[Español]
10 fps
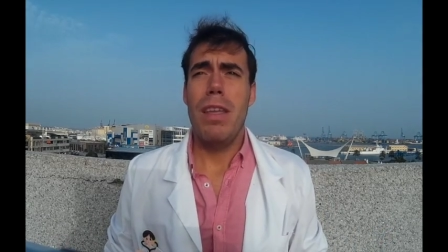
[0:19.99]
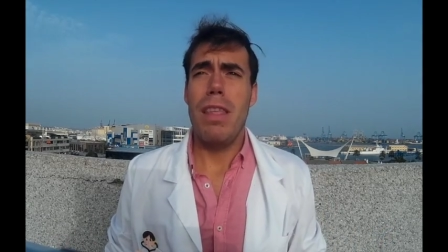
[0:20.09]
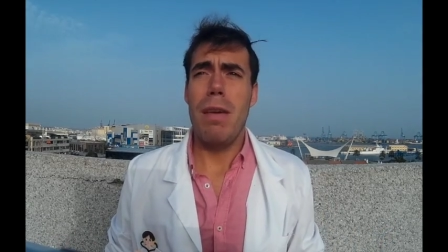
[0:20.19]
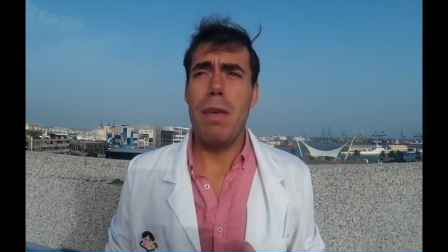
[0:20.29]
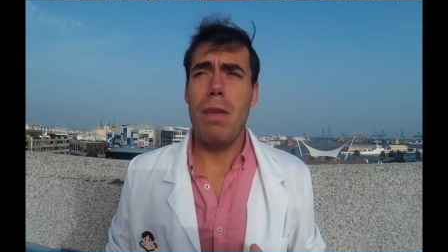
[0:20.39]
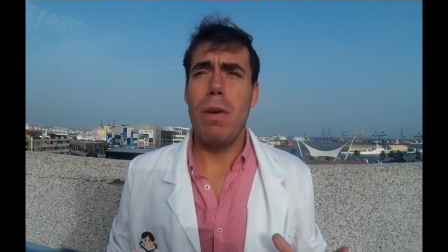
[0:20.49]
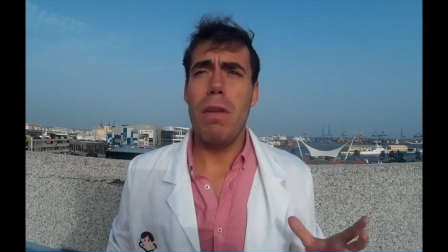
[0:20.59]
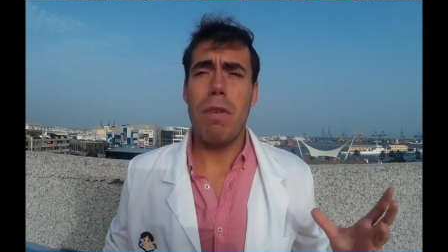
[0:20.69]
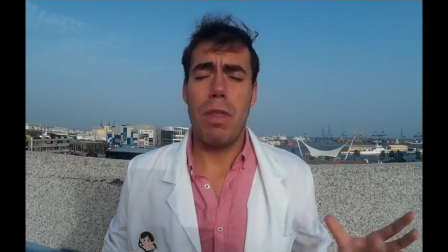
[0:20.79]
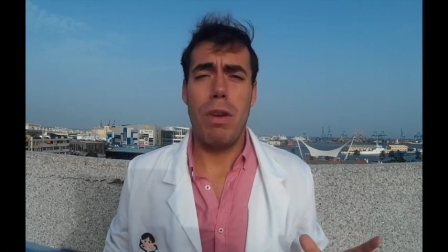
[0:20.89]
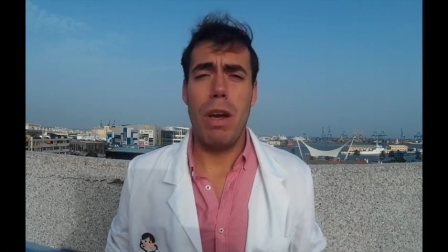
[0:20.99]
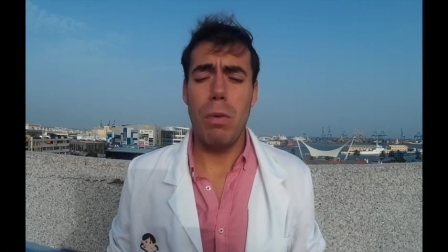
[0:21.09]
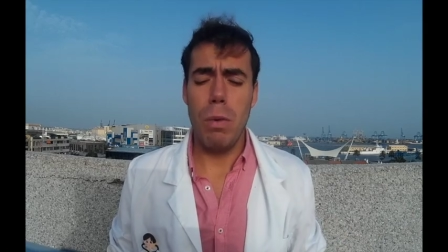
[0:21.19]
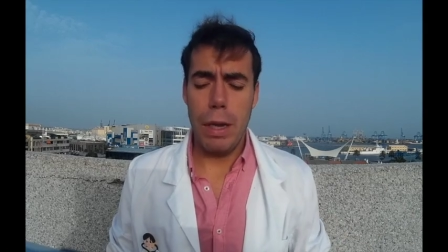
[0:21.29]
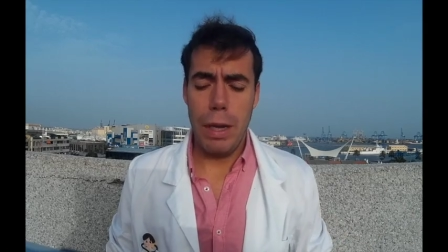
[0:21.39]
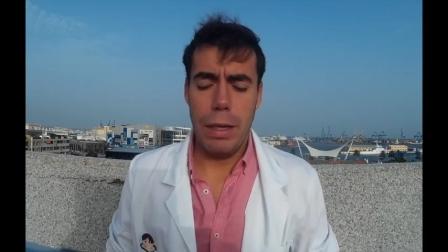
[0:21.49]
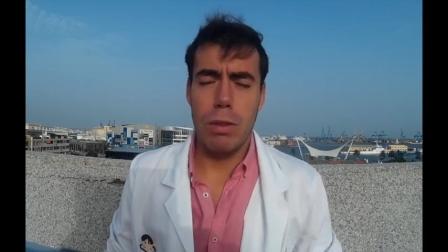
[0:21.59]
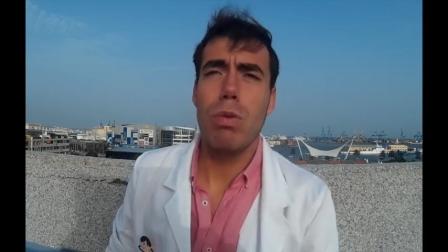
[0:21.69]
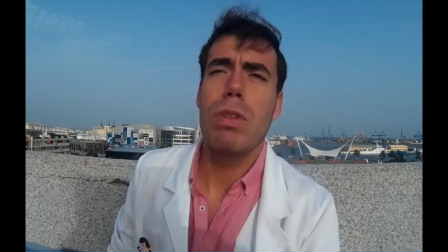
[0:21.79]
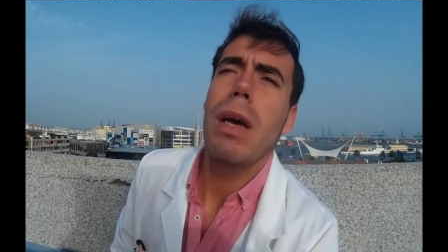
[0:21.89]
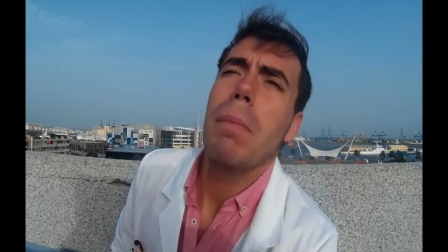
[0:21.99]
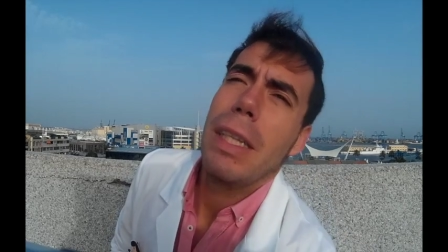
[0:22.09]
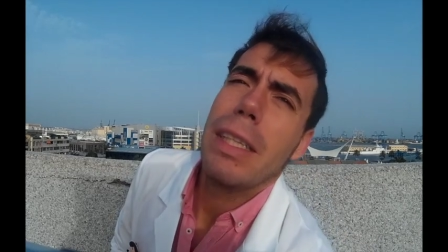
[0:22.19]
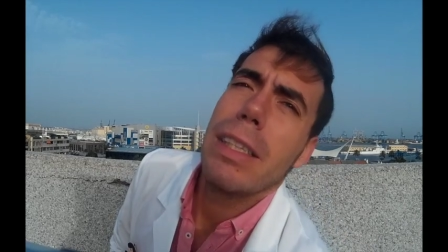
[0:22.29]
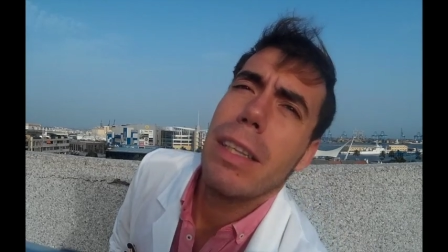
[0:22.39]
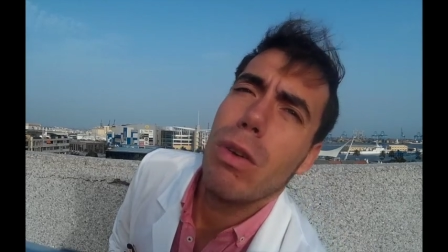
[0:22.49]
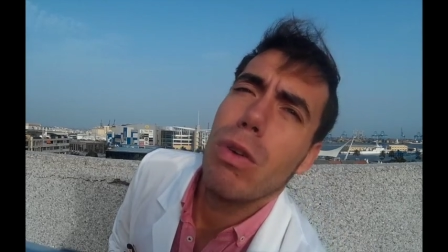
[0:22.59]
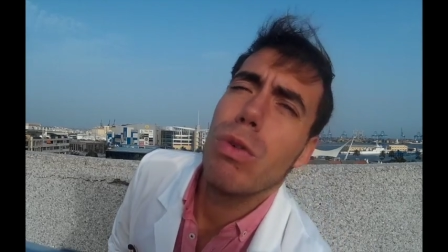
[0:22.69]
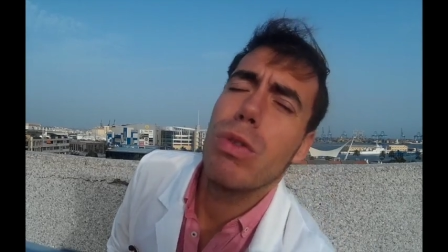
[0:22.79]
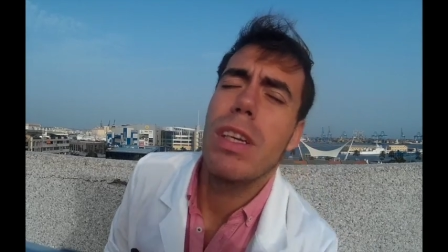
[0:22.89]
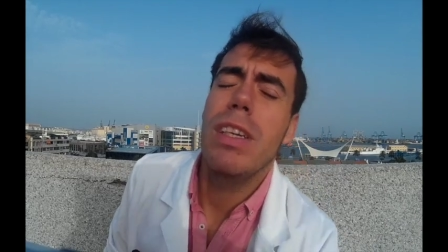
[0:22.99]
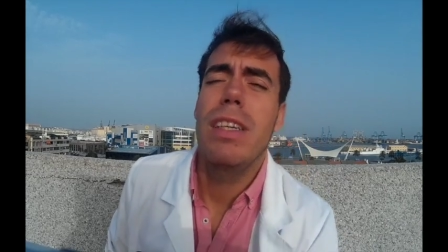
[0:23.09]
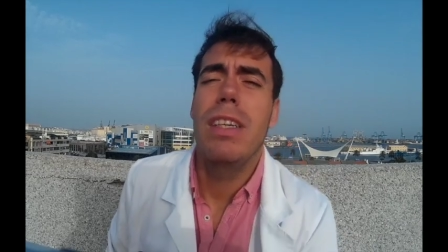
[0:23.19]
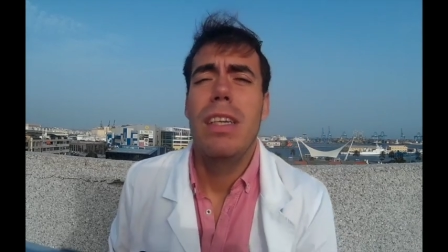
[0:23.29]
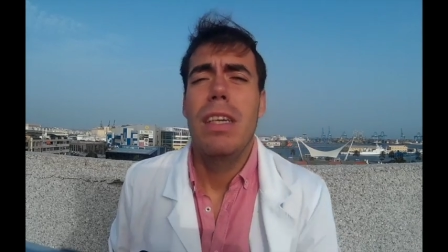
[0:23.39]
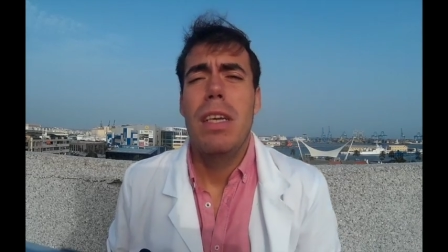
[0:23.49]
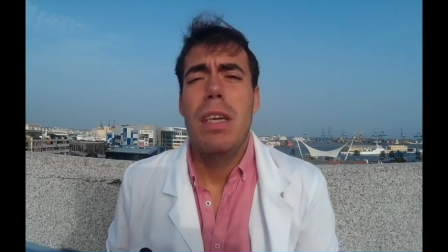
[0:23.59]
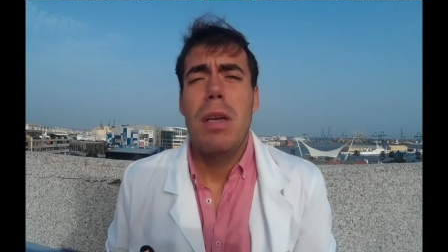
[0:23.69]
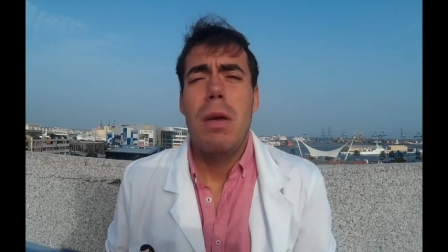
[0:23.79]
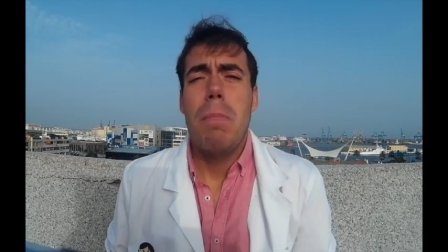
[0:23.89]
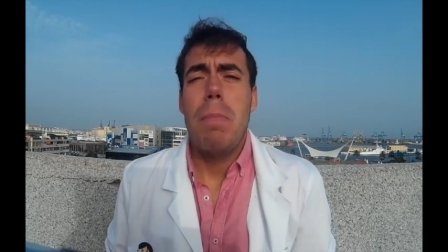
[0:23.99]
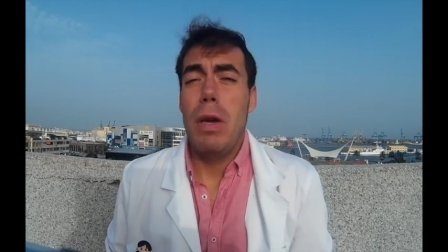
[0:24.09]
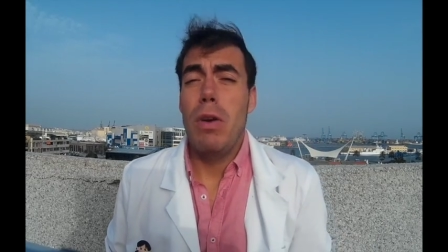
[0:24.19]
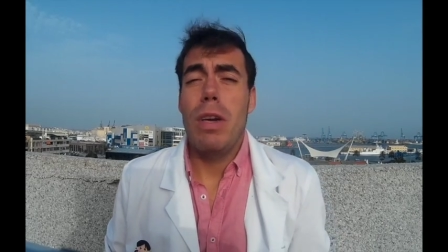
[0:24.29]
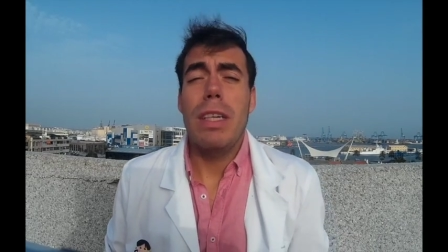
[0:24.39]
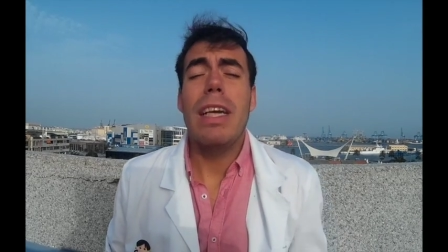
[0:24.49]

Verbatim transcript: debido a una infección aguda que resulta bastante dolorosa. Pero